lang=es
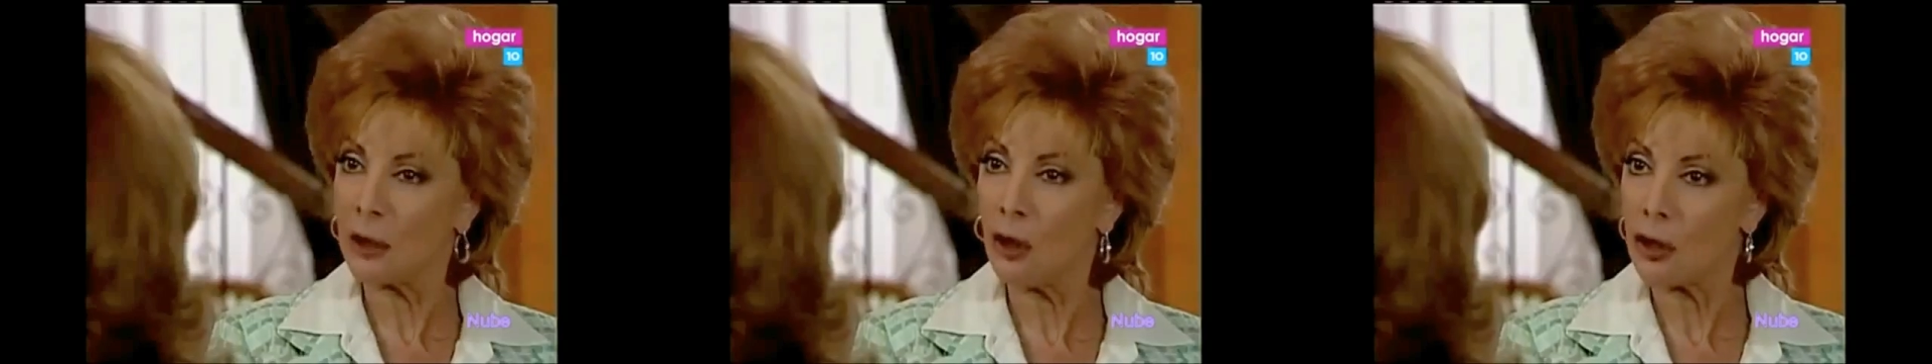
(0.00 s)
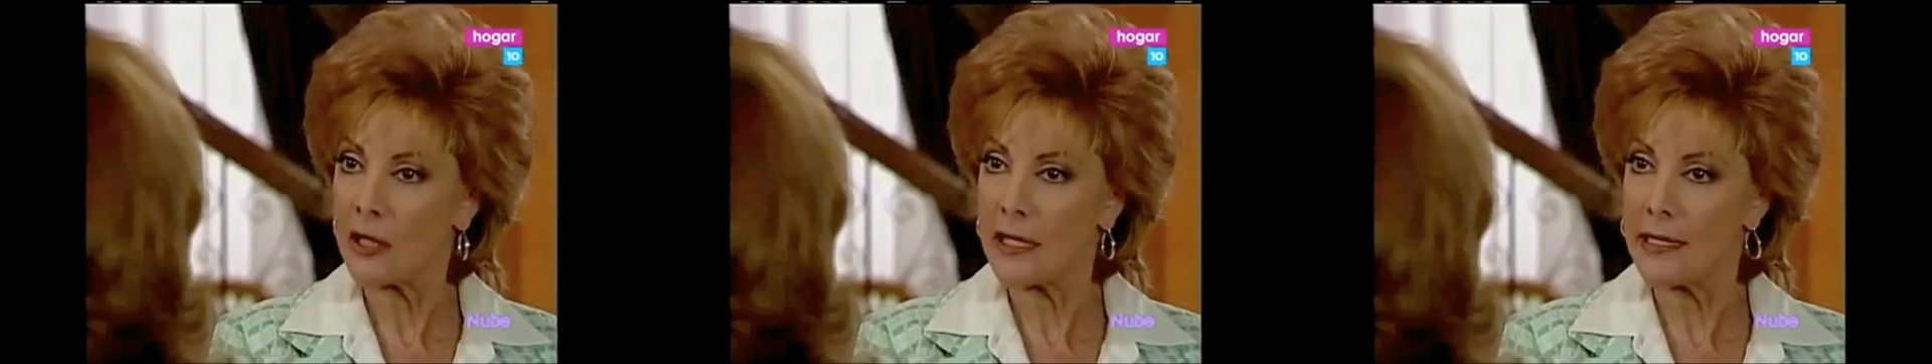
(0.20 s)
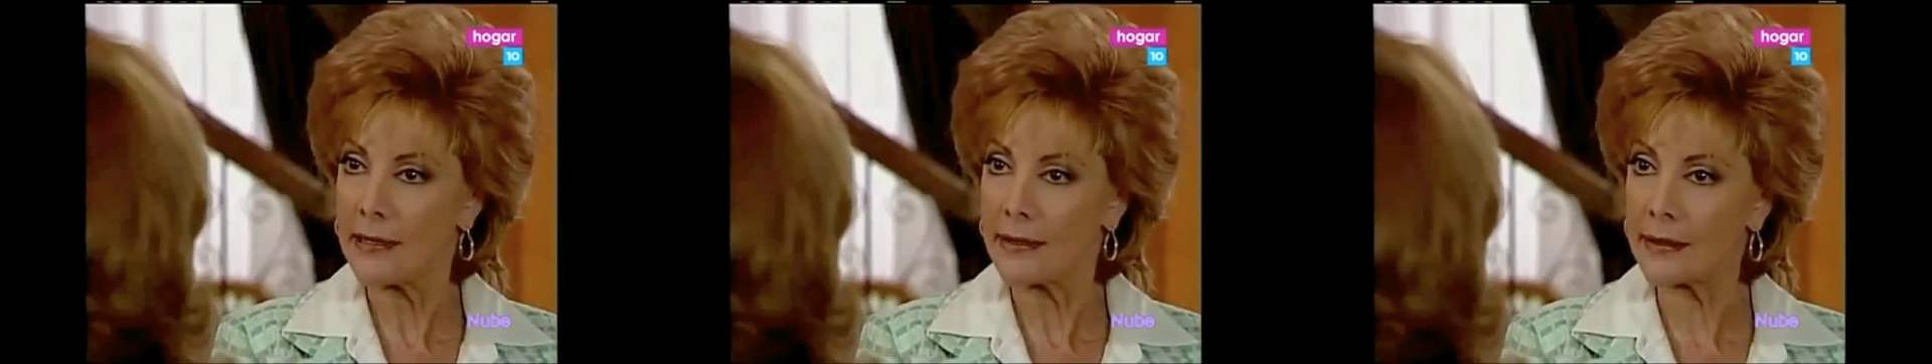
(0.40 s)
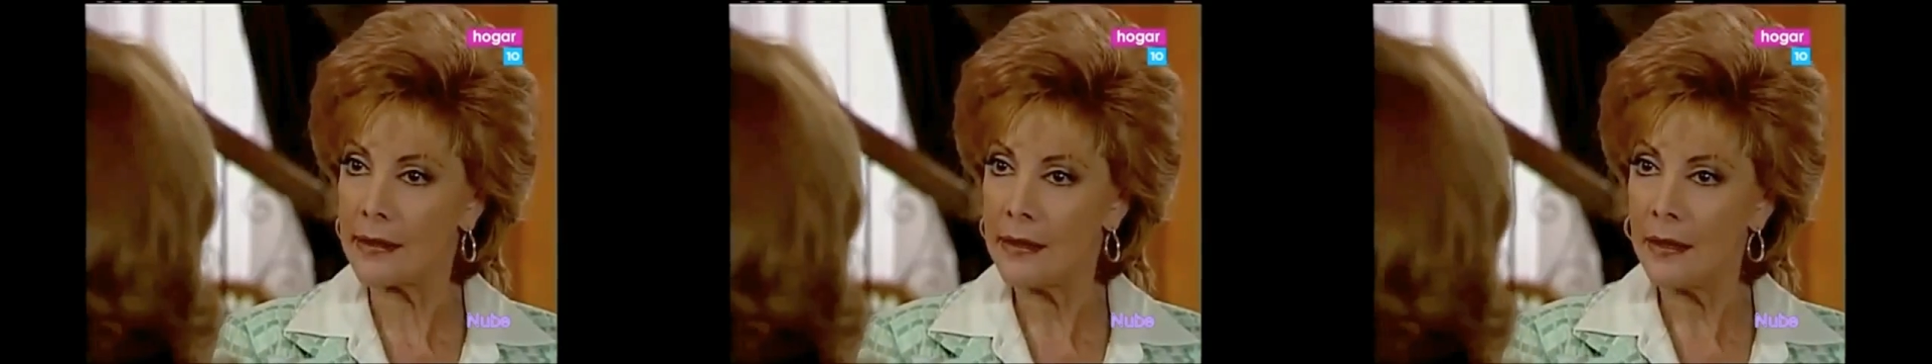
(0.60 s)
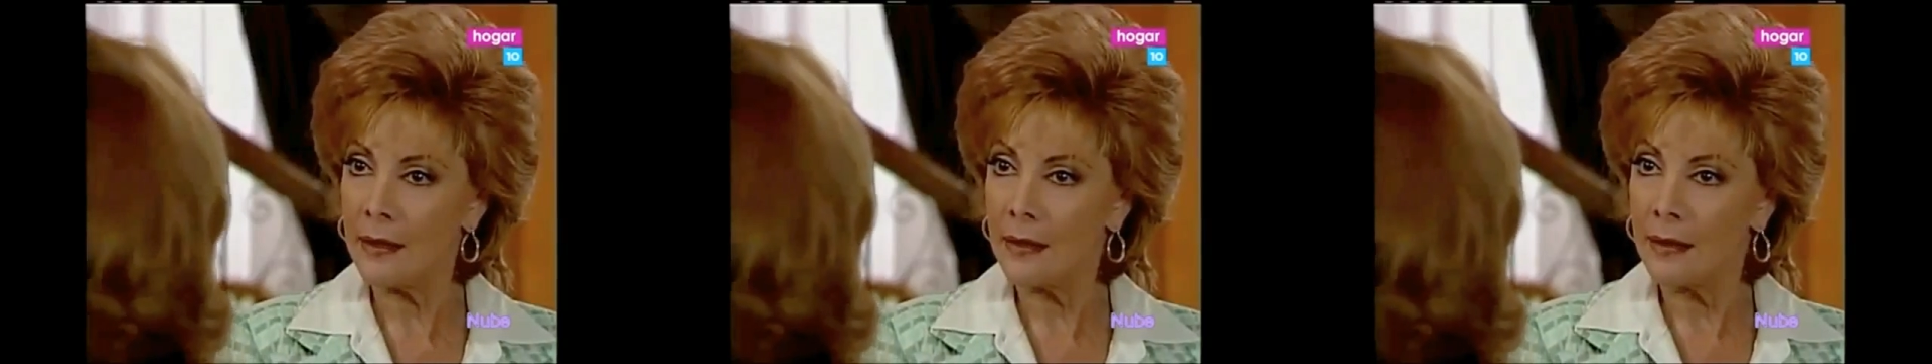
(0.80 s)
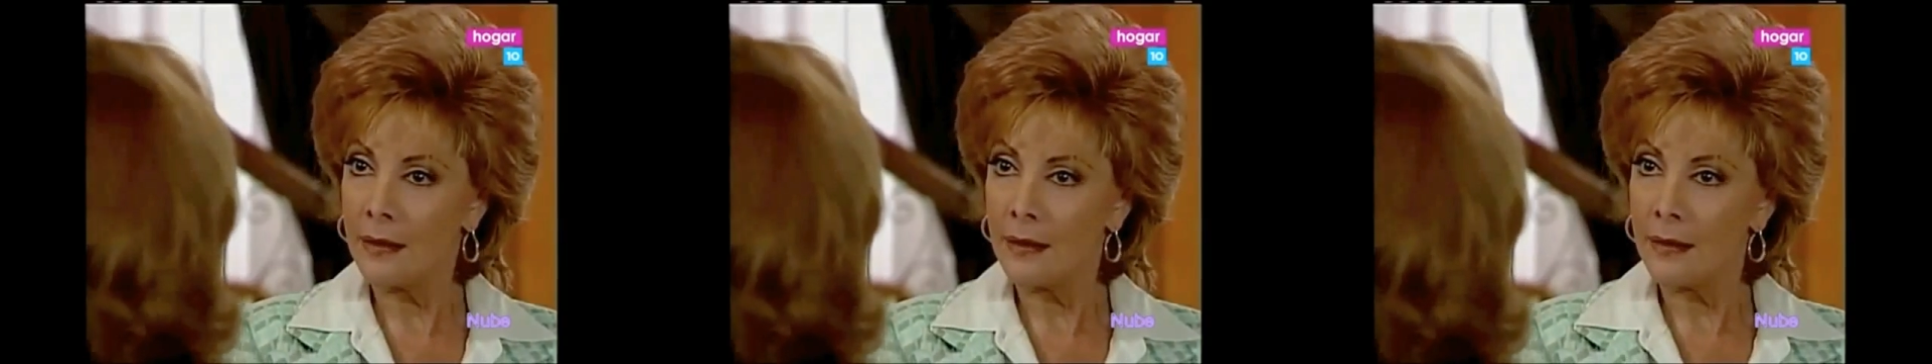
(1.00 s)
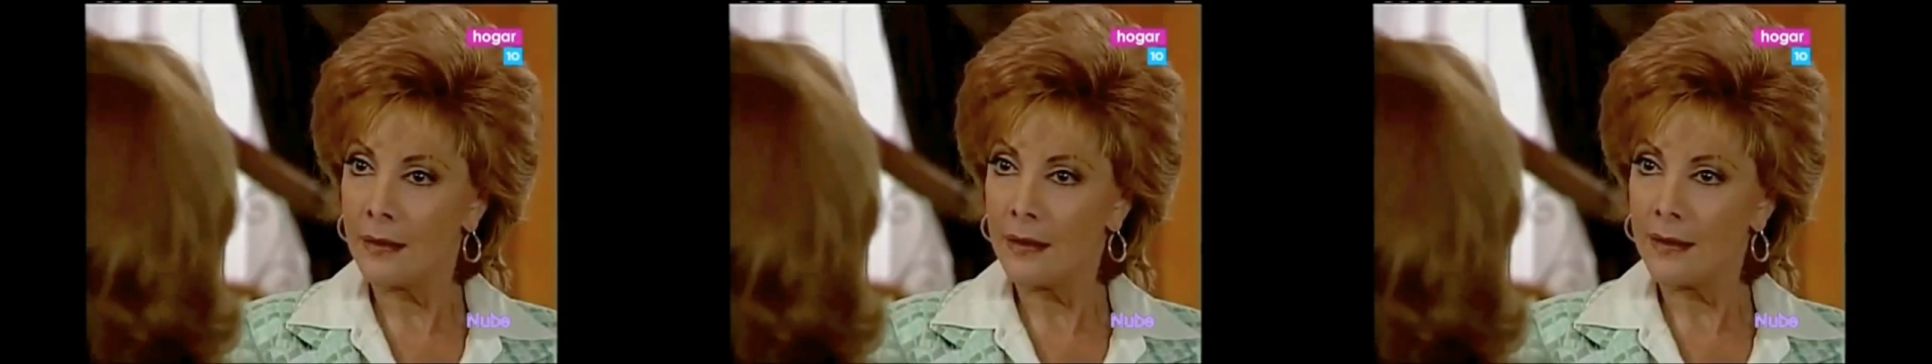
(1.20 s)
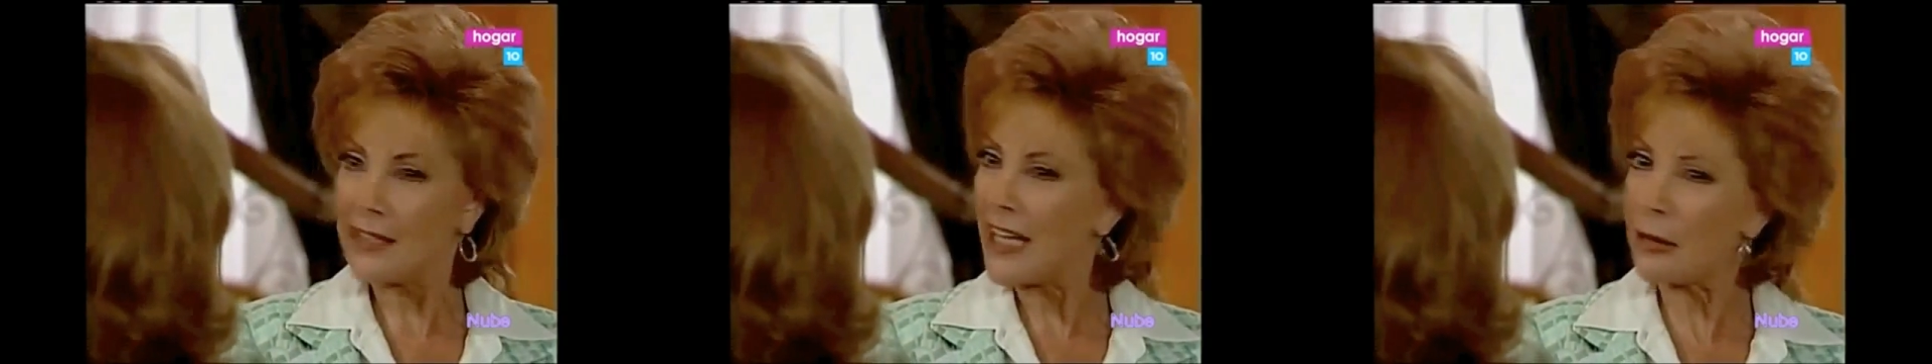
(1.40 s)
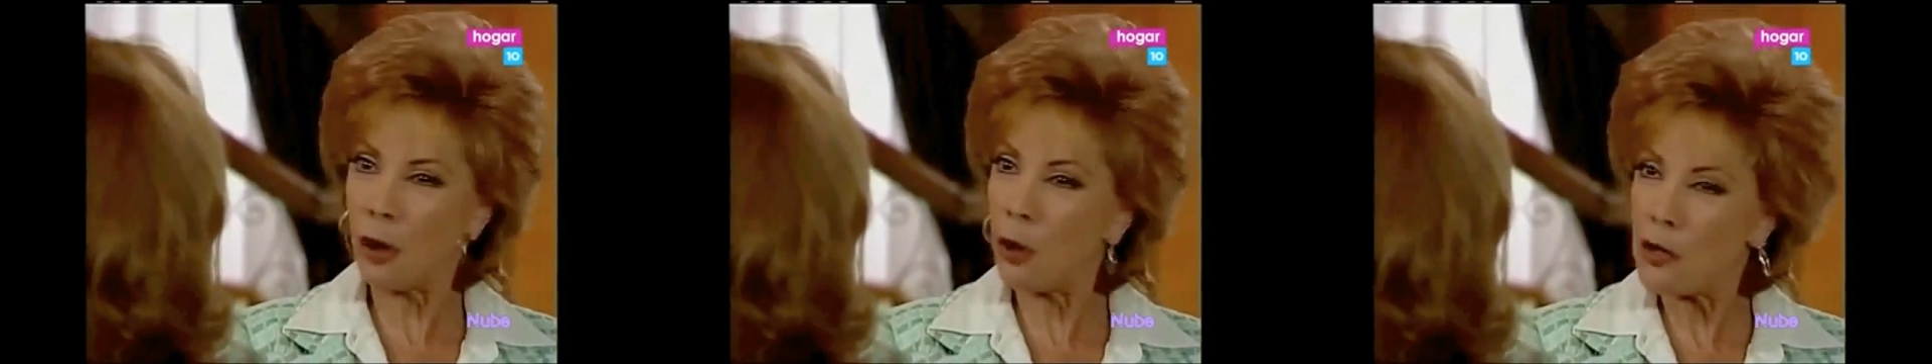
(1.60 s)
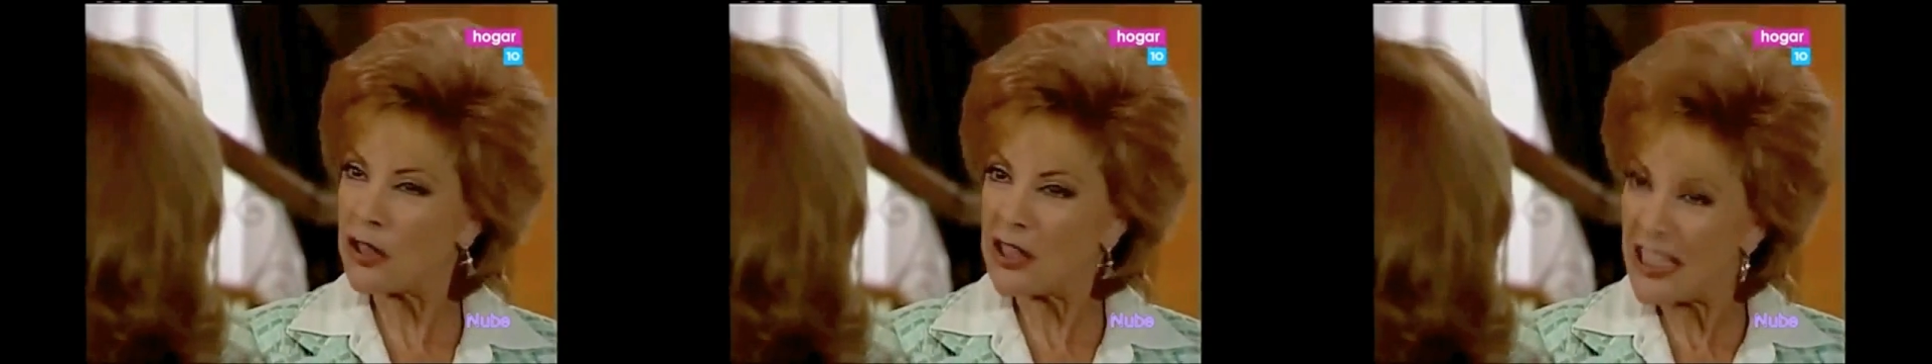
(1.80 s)
órdenes, ya
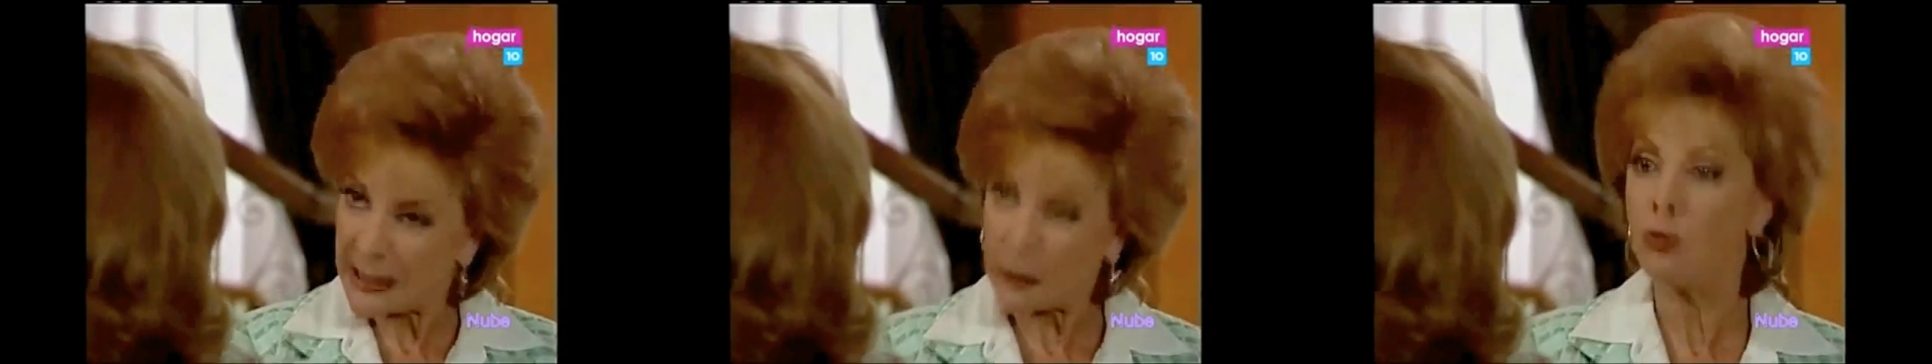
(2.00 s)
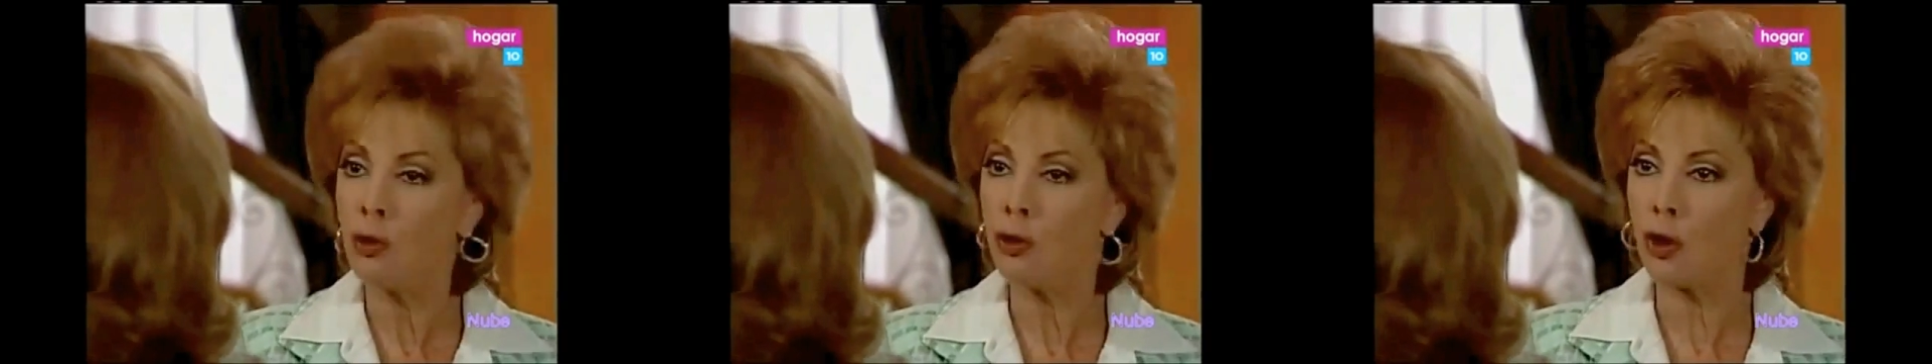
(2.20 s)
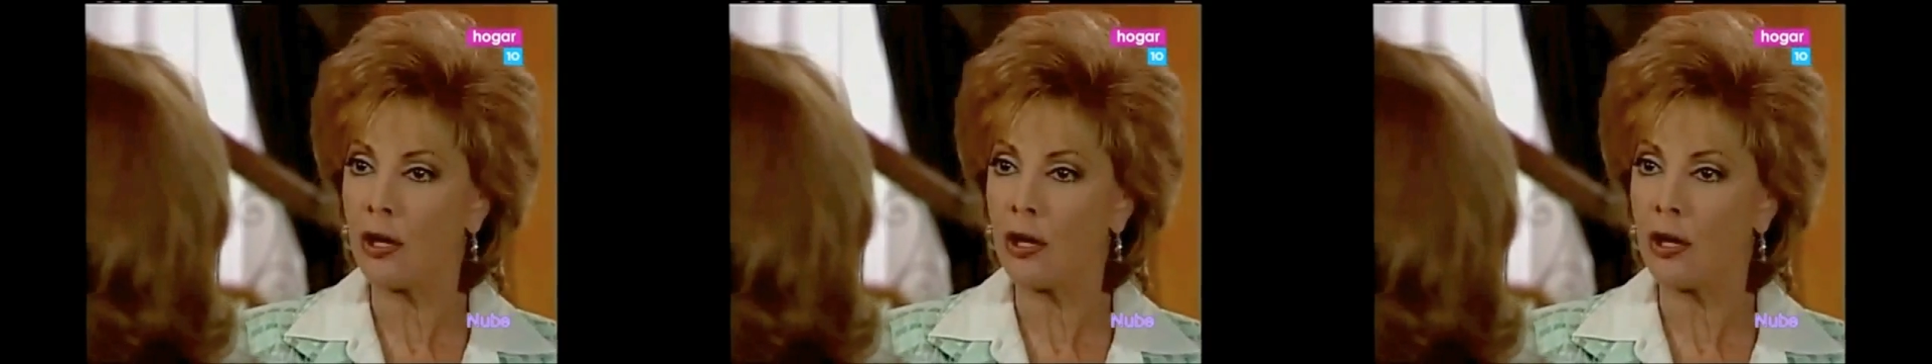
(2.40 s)
todo este asunto